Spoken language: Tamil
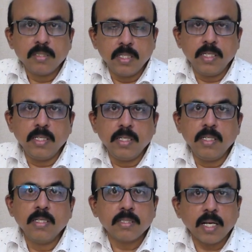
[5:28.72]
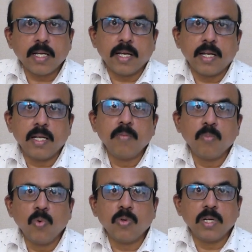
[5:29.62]
சீனி சர்க்கரை
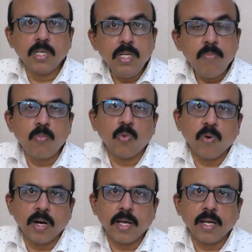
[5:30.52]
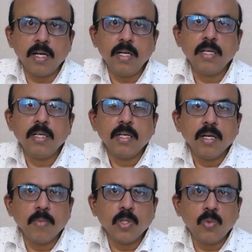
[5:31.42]
போன்ற இனிப்பு வகைகள்
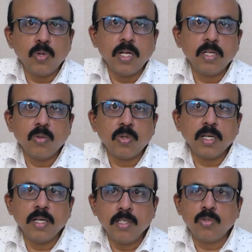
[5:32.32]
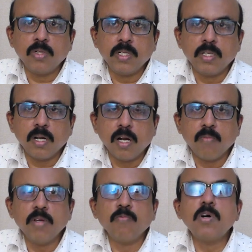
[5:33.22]
நமது உடலினுடைய இன்சுலினின்
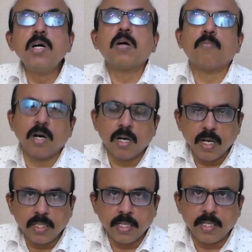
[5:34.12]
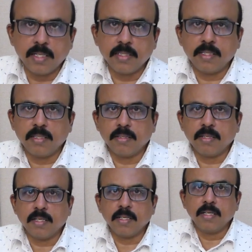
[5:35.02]
அளவை வேகமாக அதிகரிக்க
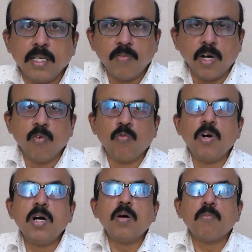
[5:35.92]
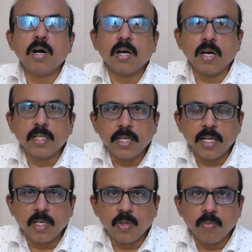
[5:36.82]
செய்கின்றன இவ்வளவு வேகமாக
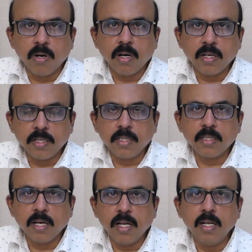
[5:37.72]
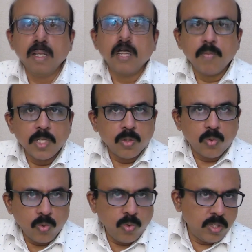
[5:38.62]
அதிகரிக்குமாக இருந்தால் நமது
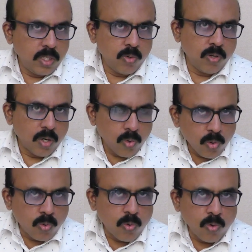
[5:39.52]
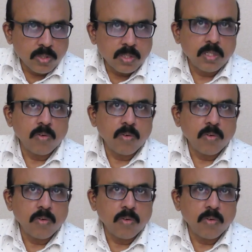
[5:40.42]
குருதியில் உள்ள குளுக்கோஸ்